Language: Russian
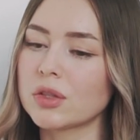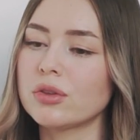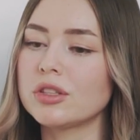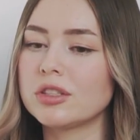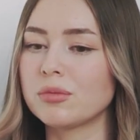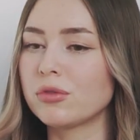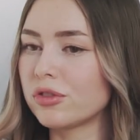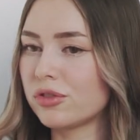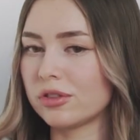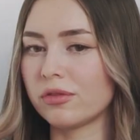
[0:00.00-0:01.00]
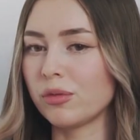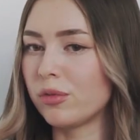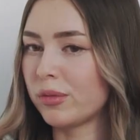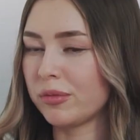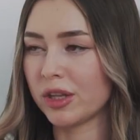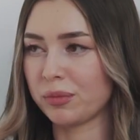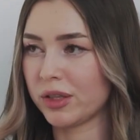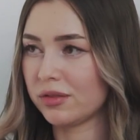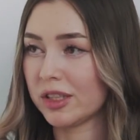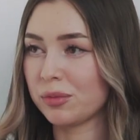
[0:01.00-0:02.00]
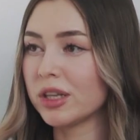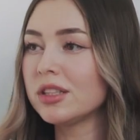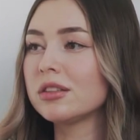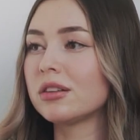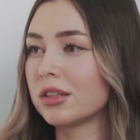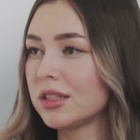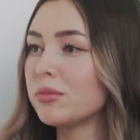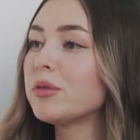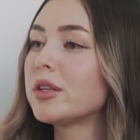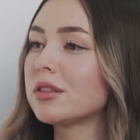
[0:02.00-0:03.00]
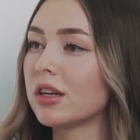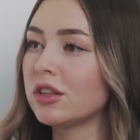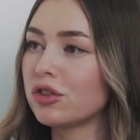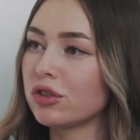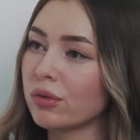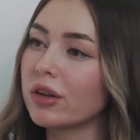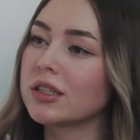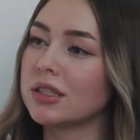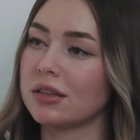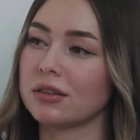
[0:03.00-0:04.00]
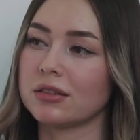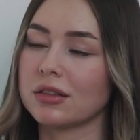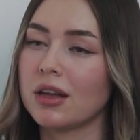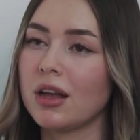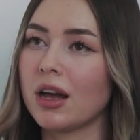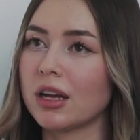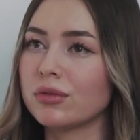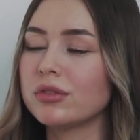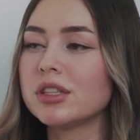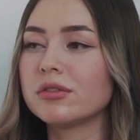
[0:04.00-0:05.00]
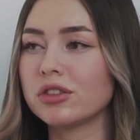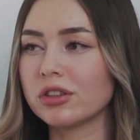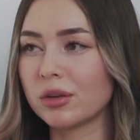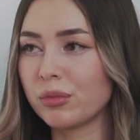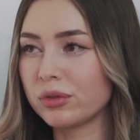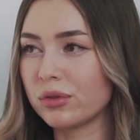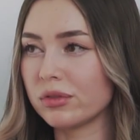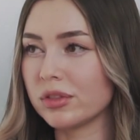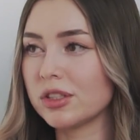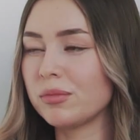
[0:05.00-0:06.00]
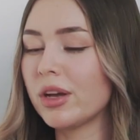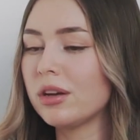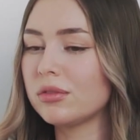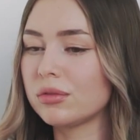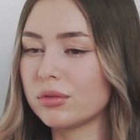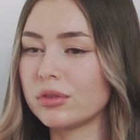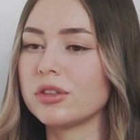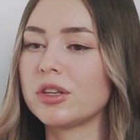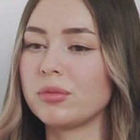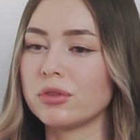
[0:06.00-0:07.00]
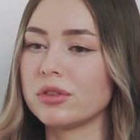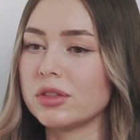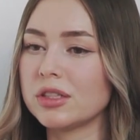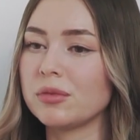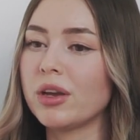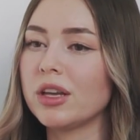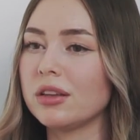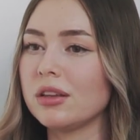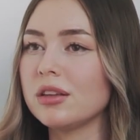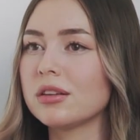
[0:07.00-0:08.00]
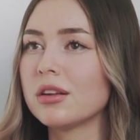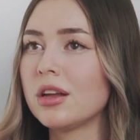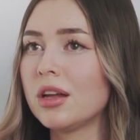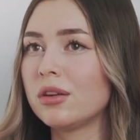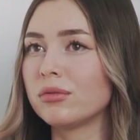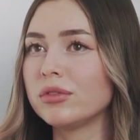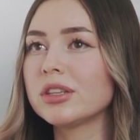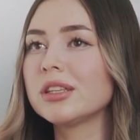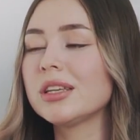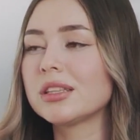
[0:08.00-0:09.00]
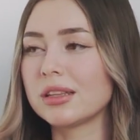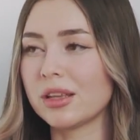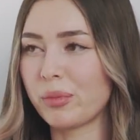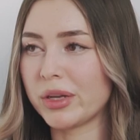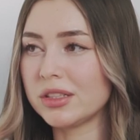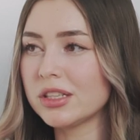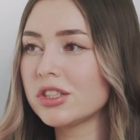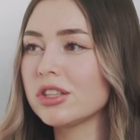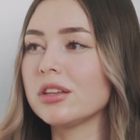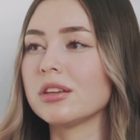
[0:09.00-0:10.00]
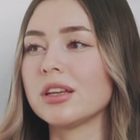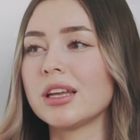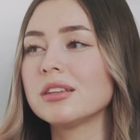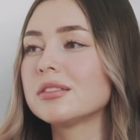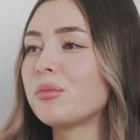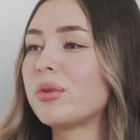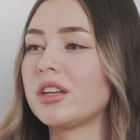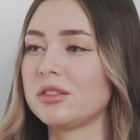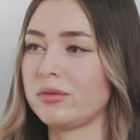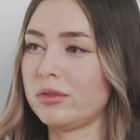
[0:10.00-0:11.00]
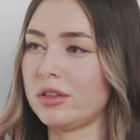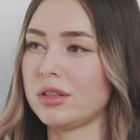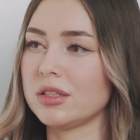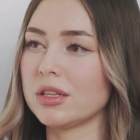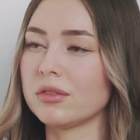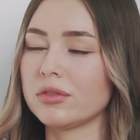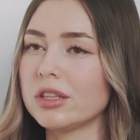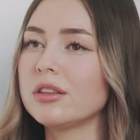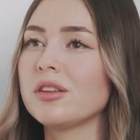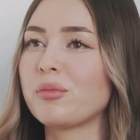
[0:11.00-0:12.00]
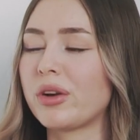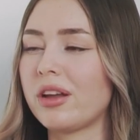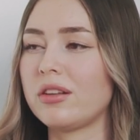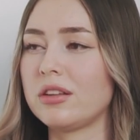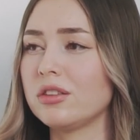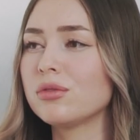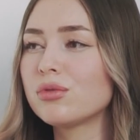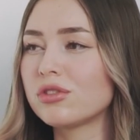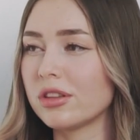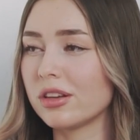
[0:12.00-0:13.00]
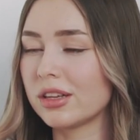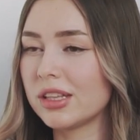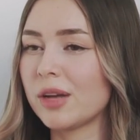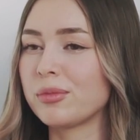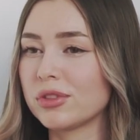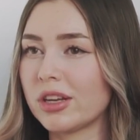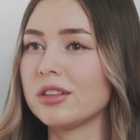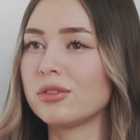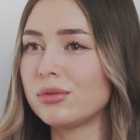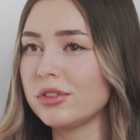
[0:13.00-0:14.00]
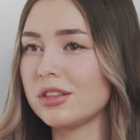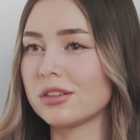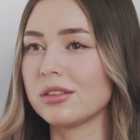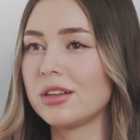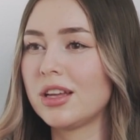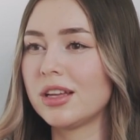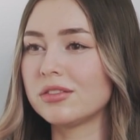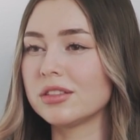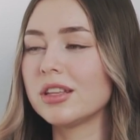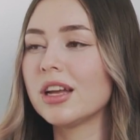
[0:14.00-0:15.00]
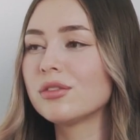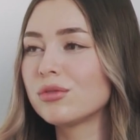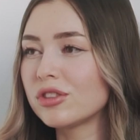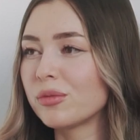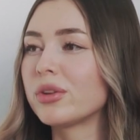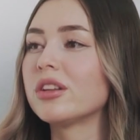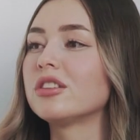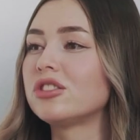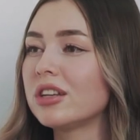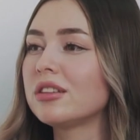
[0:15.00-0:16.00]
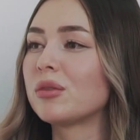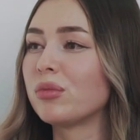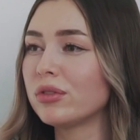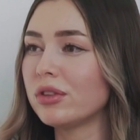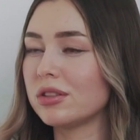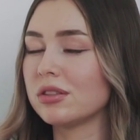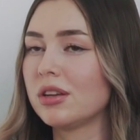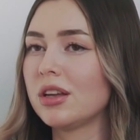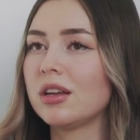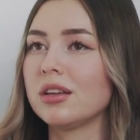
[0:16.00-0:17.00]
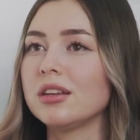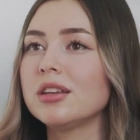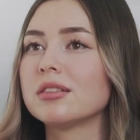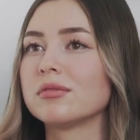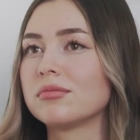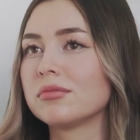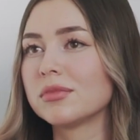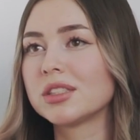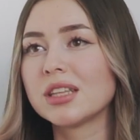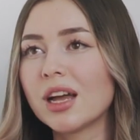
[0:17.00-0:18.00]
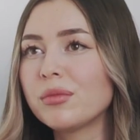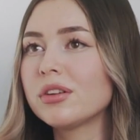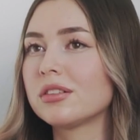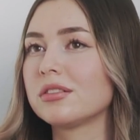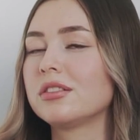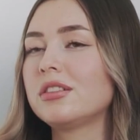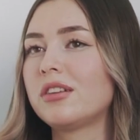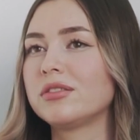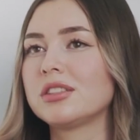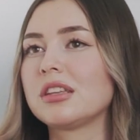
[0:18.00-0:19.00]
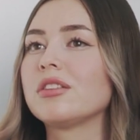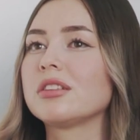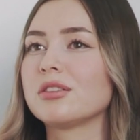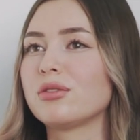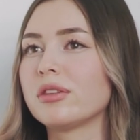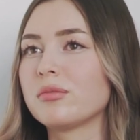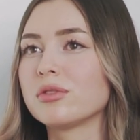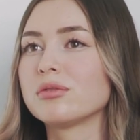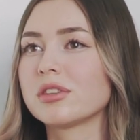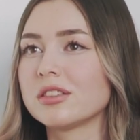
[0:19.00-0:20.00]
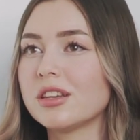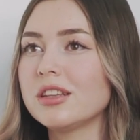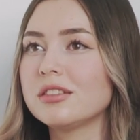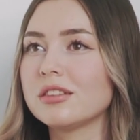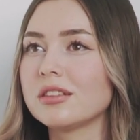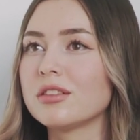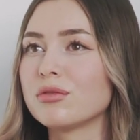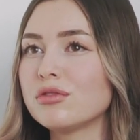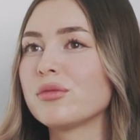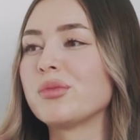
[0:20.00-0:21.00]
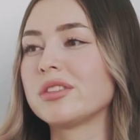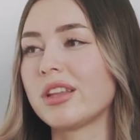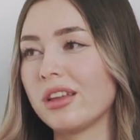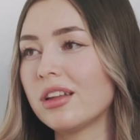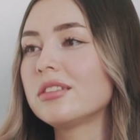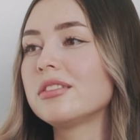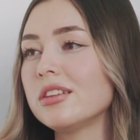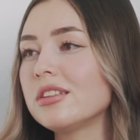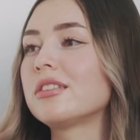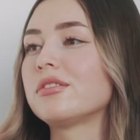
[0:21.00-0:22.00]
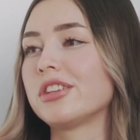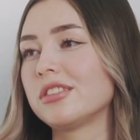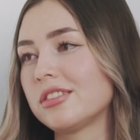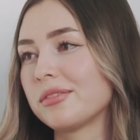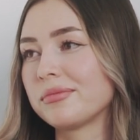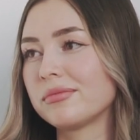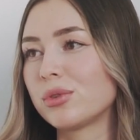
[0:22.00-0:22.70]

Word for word: То есть ты можешь э, в любой момент позвать мастера, и она тебе подскажет, что mm-hmm. как сделать. А тут девочки работают на себя, уходят работать на себя, и у них нет этой поддержки, и они забрасывают это дело. Вот это неправильно. Не нужно никогда опускать руки, всегда нужно продолжать работать. И самый главный совет, который я могу сказать, это нужно постоянно тренироваться.